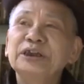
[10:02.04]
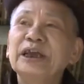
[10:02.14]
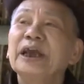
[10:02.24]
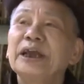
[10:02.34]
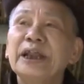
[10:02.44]

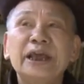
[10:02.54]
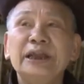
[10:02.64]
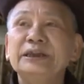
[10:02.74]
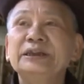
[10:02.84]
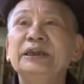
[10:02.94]
xe
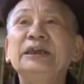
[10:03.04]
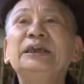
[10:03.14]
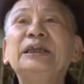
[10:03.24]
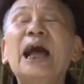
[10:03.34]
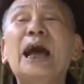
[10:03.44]
đèn
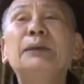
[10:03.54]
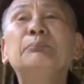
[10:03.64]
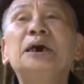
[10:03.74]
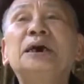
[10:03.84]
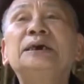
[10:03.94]
chỉ
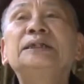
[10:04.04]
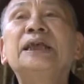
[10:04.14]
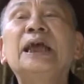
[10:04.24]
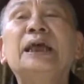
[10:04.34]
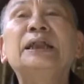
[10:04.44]
nhan mới
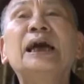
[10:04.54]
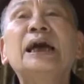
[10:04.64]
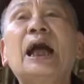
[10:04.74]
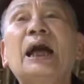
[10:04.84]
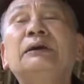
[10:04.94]

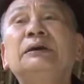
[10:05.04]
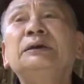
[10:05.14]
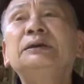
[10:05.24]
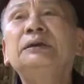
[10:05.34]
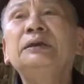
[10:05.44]
tiên à
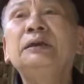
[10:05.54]
ơi